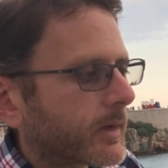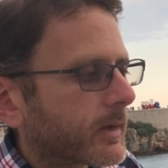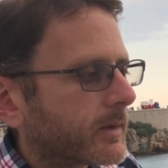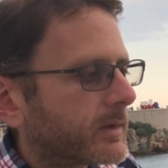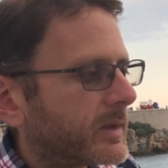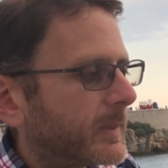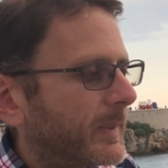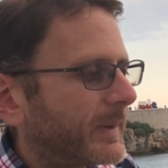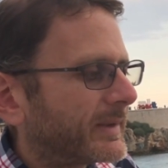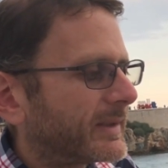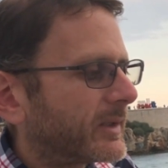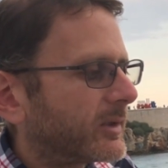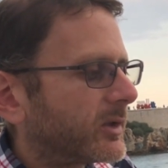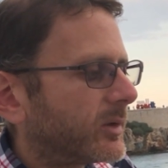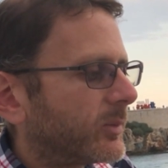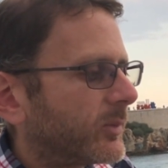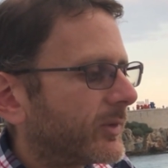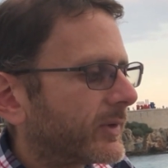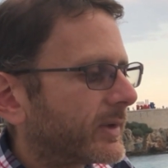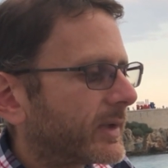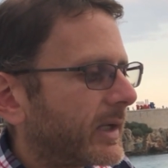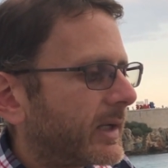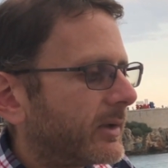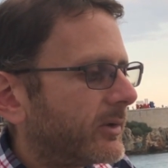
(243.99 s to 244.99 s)
Je sais pas
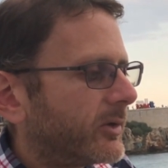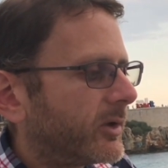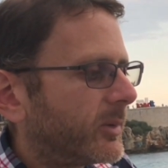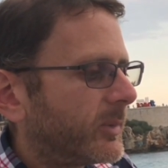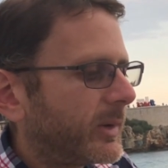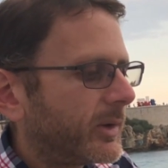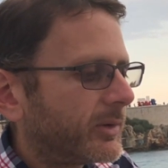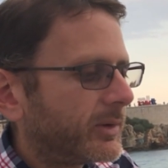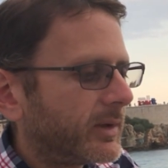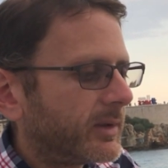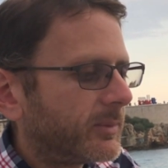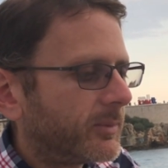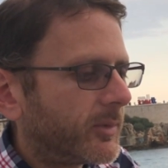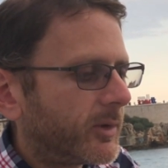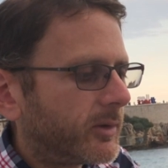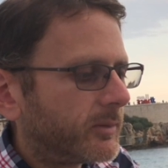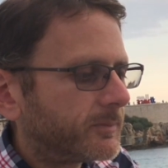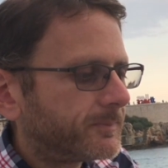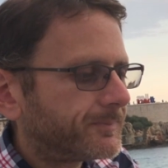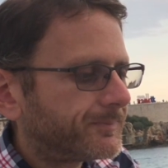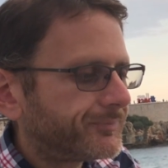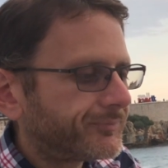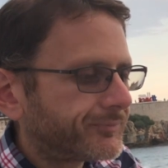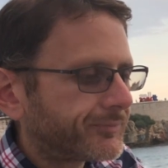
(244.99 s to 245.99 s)
exactement ce qu'il y a dedans, mais honnêtement,
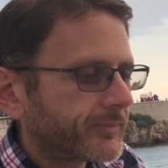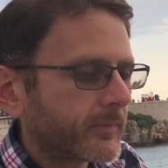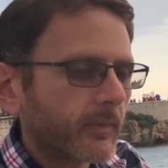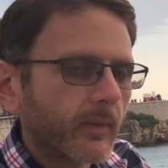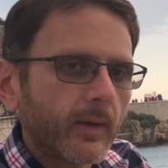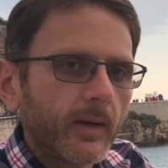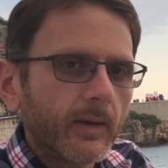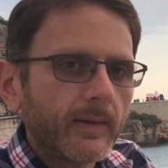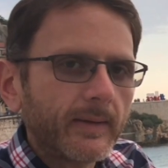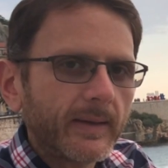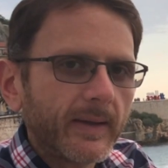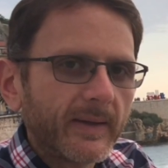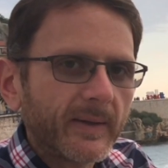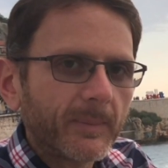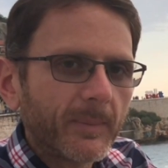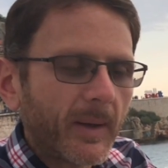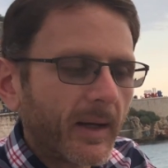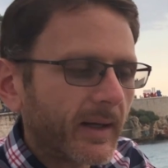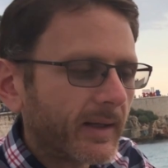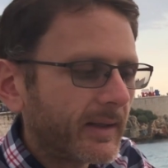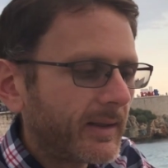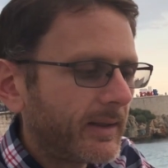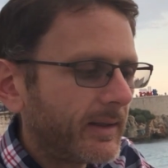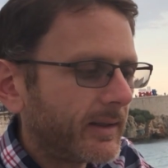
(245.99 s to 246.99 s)
ça se
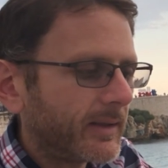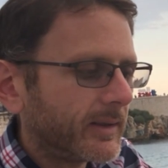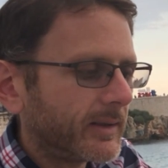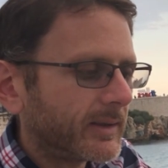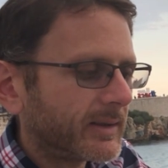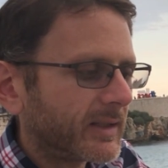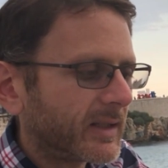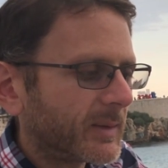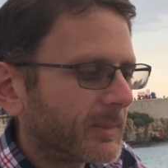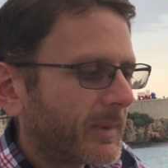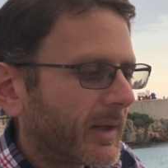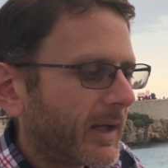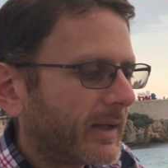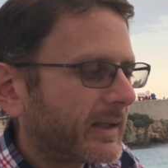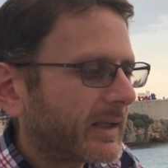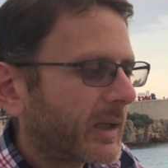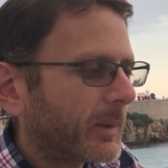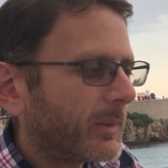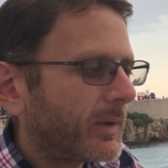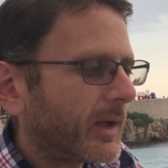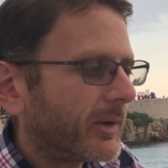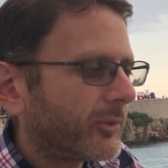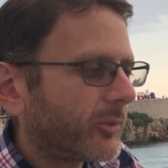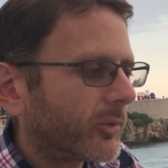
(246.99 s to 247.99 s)
marie, euh,
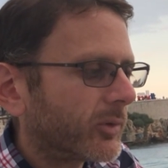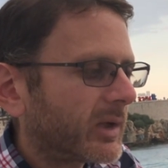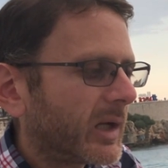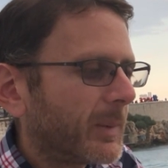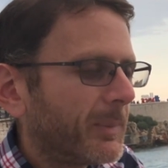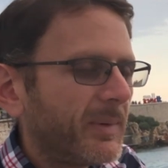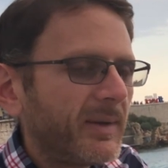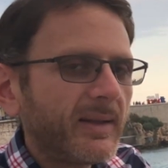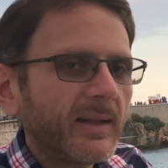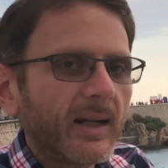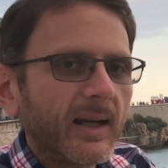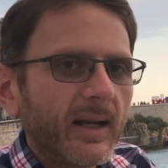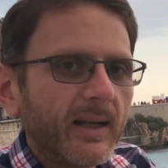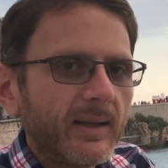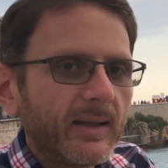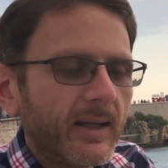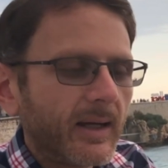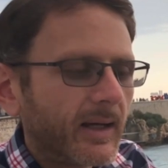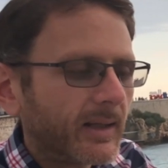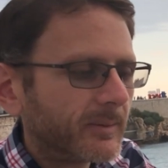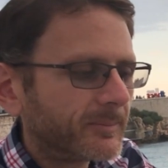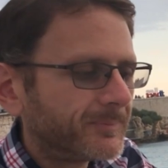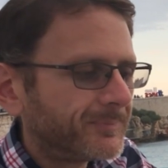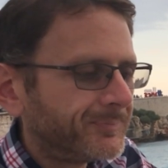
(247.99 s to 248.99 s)
très bien. Donc la pizza à la
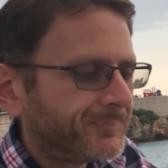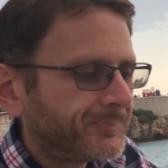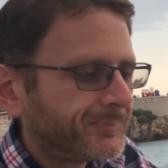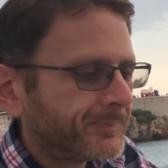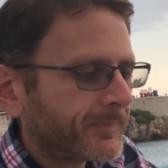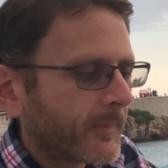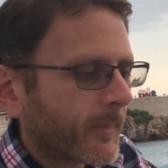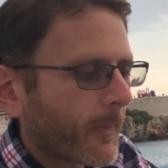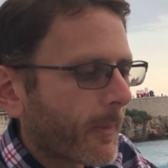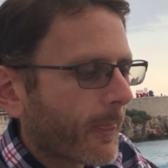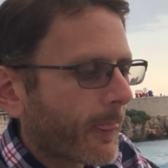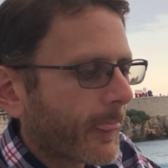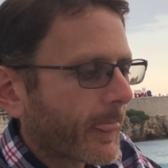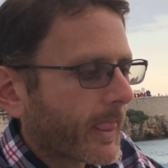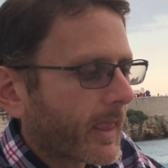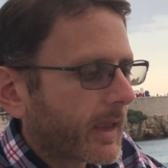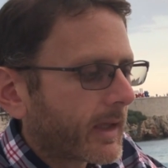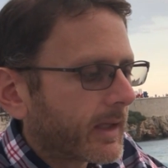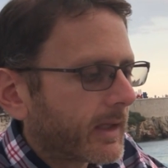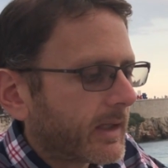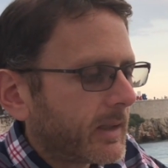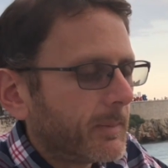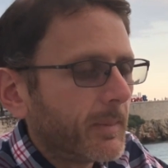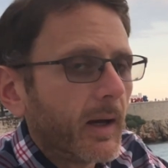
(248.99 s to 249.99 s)
dière,
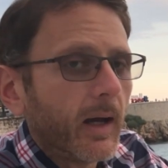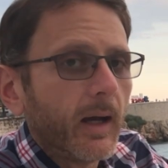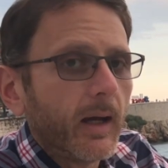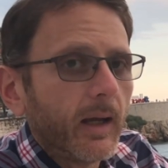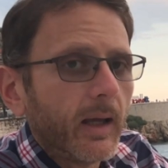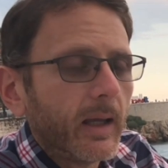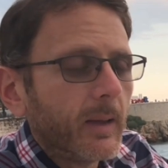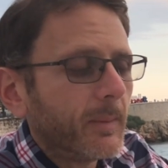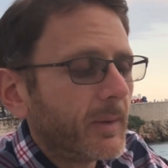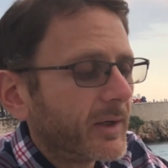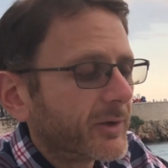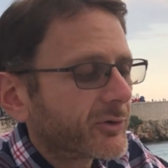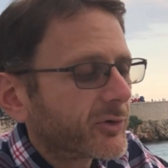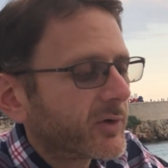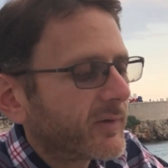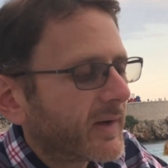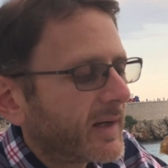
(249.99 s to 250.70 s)
eh ben, et eh ben, je